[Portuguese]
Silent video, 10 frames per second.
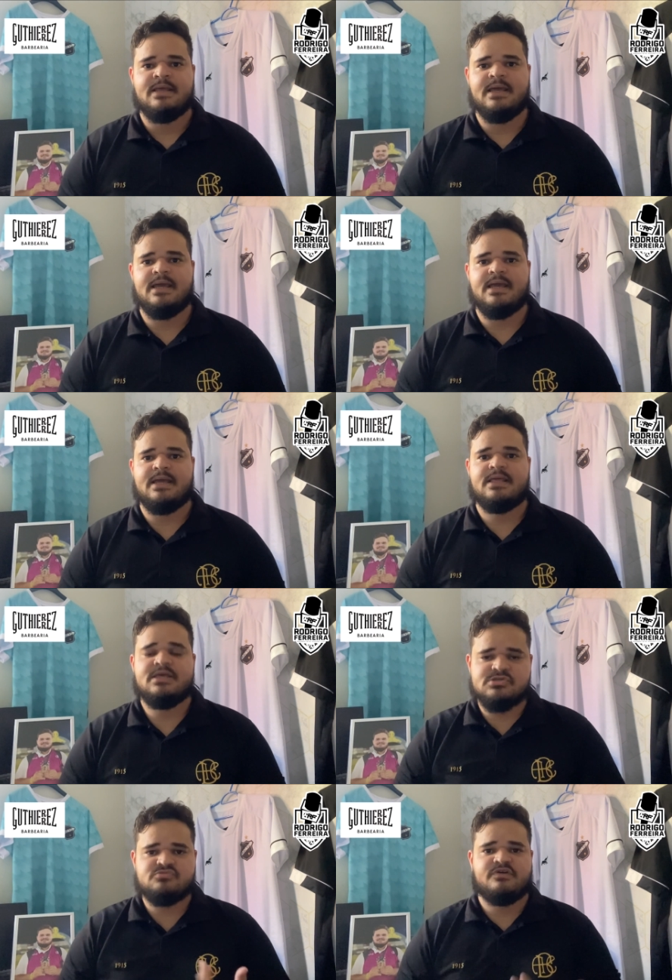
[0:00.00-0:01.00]
é, que
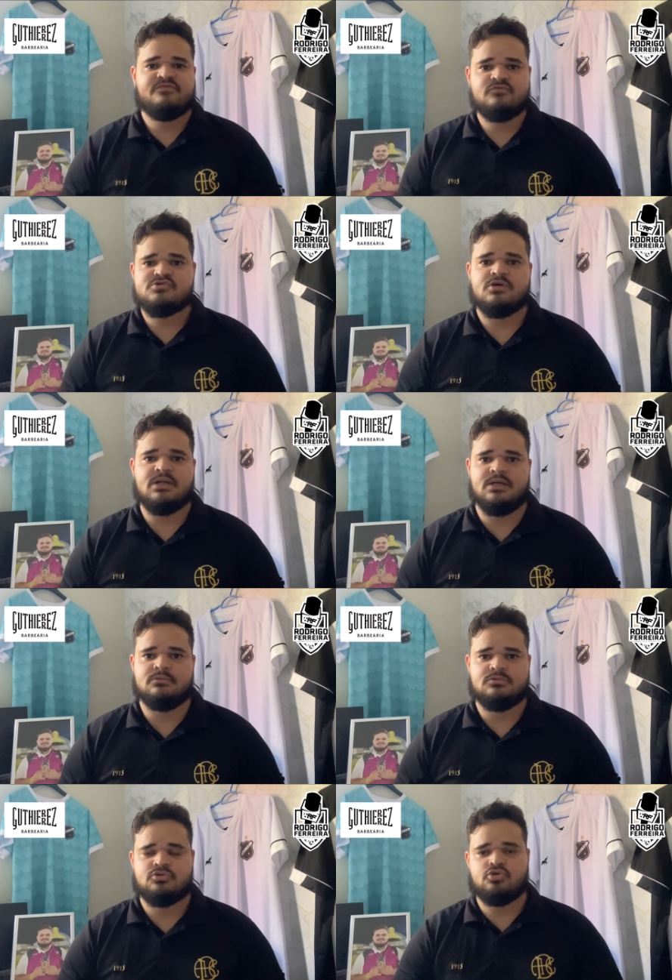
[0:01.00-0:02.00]
isso vem
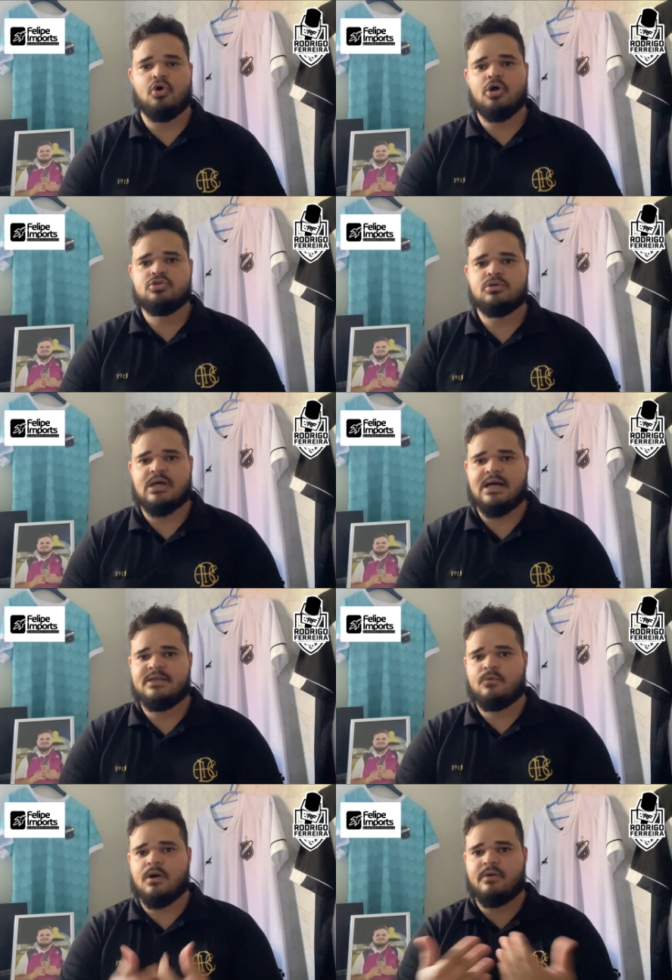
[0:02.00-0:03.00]
funcionando todo
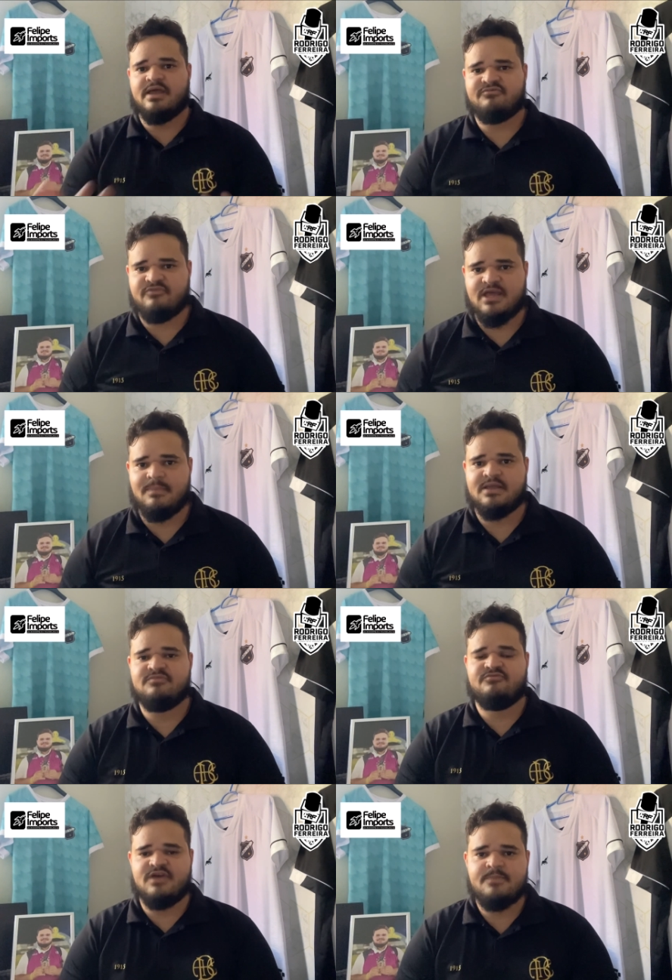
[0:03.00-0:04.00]
e qualquer verba
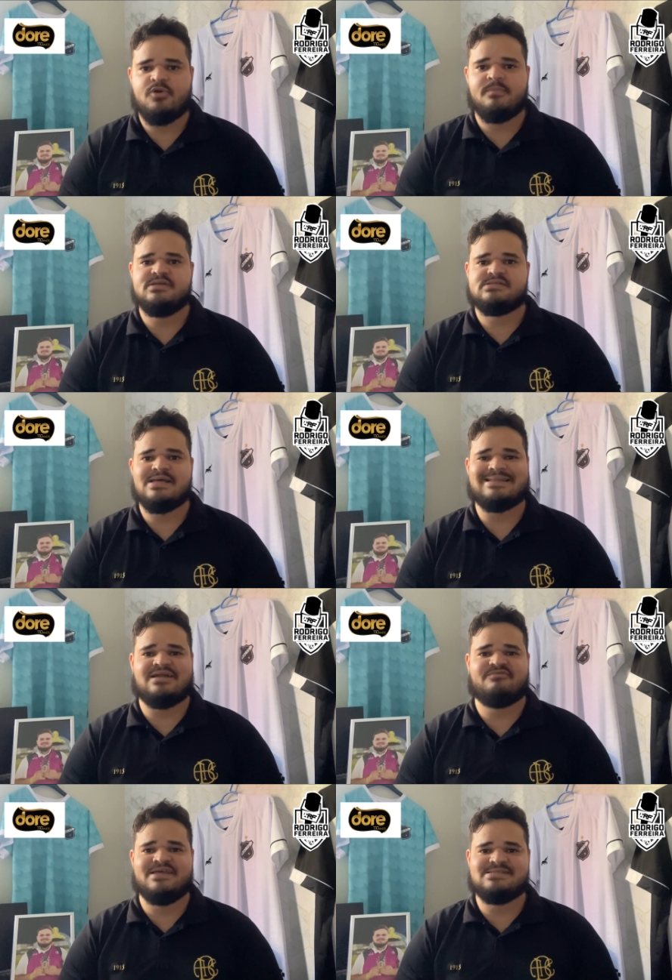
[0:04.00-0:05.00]
que vem para o ABC
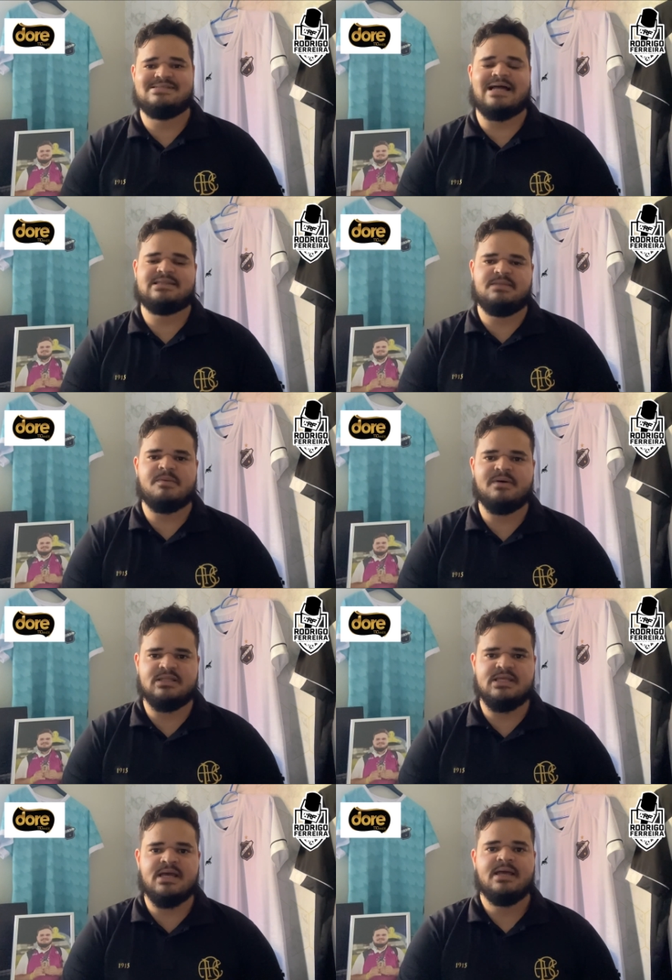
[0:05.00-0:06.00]
através da
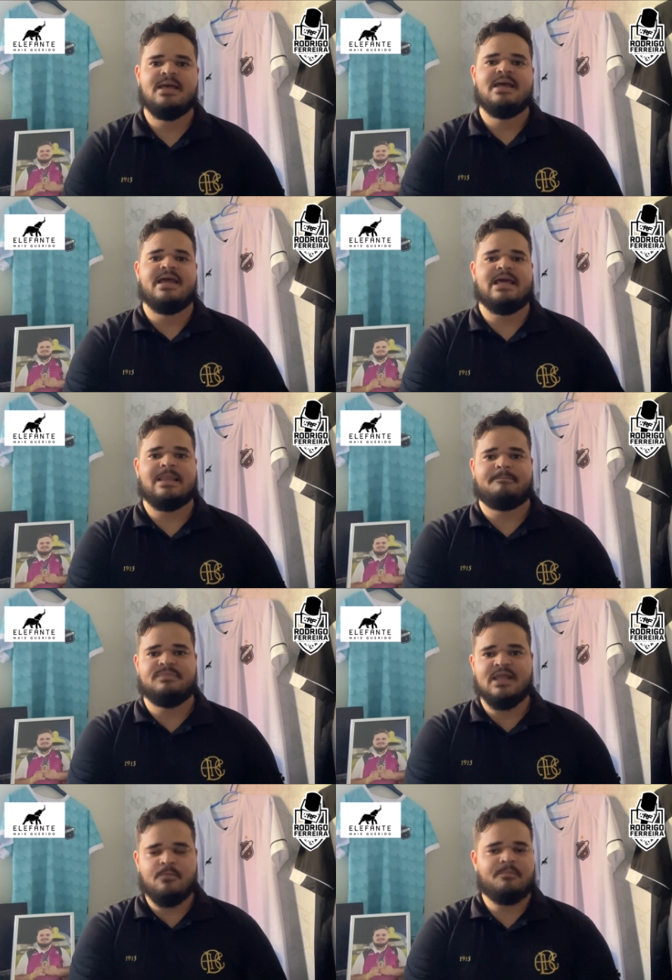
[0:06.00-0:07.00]
Timemania, ela
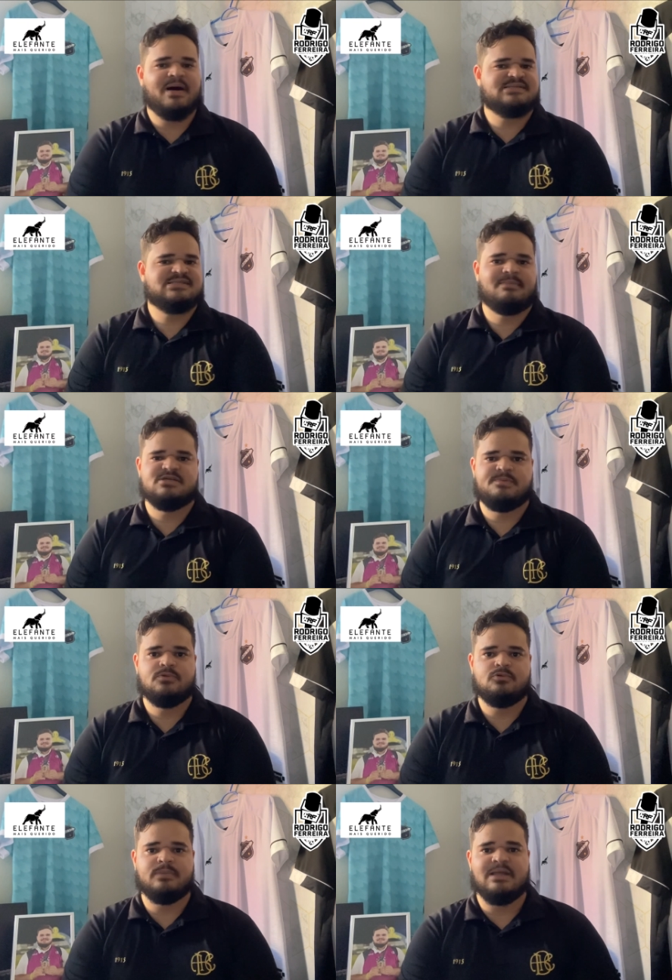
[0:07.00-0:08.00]
não passa mais
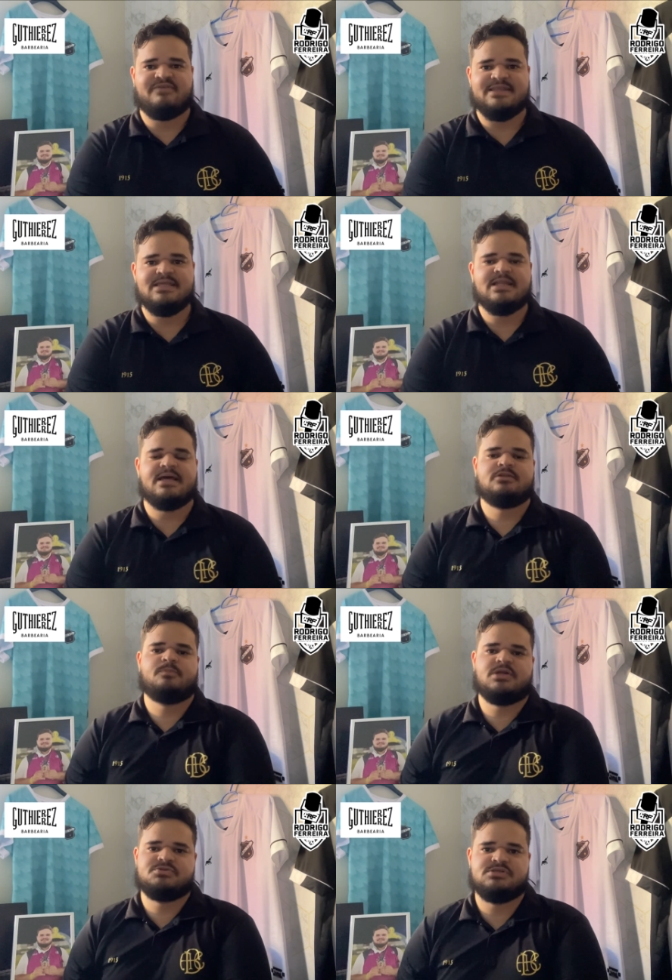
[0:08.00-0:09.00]
pelo clube, ela vai direto
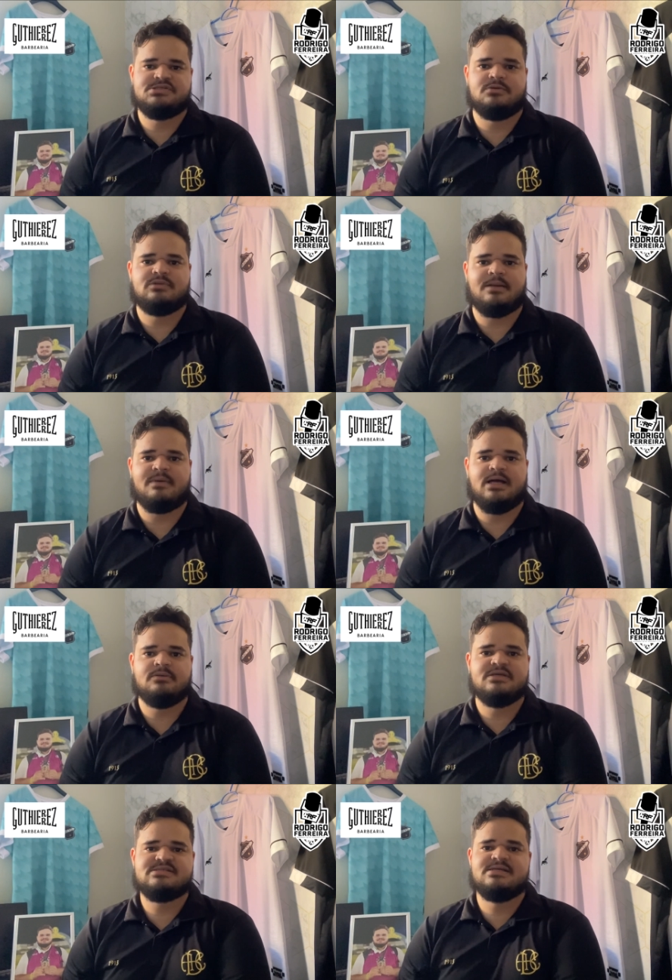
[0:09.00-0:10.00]
para a Justiça do
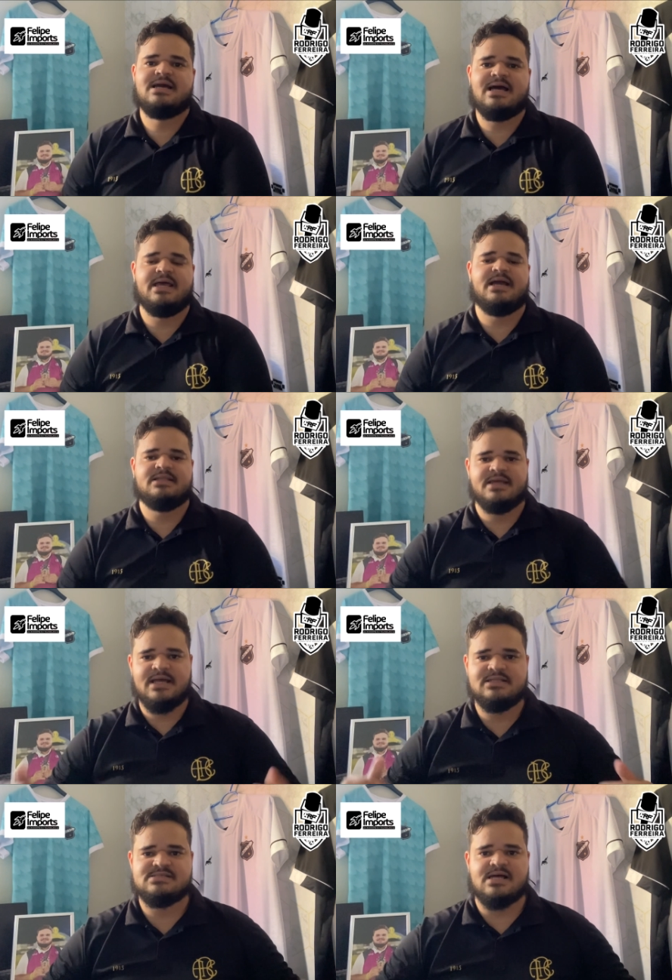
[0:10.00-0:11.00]
Trabalho, que se encarrega de
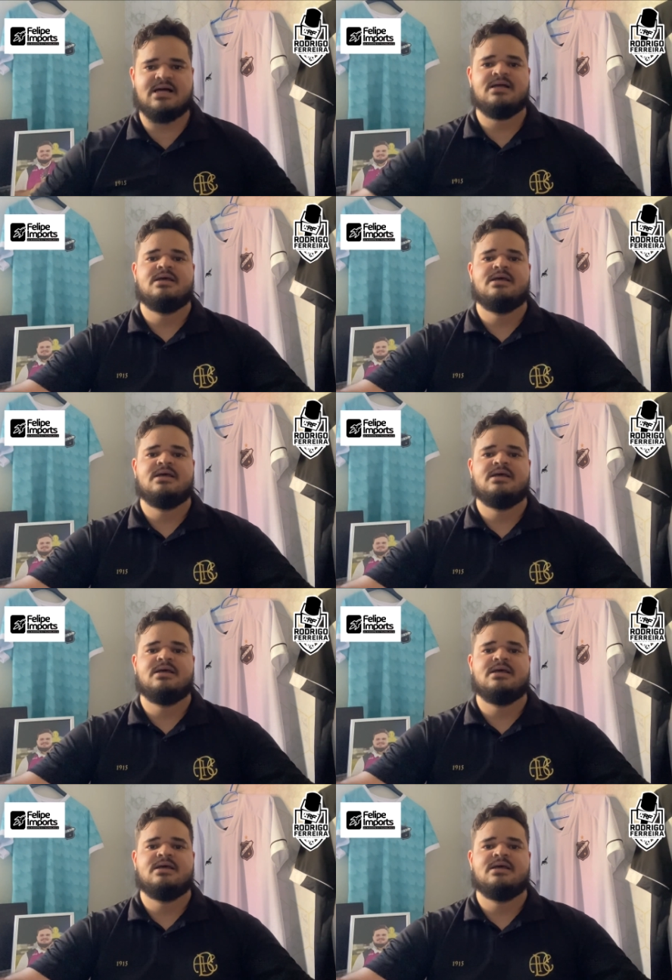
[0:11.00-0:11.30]
realizar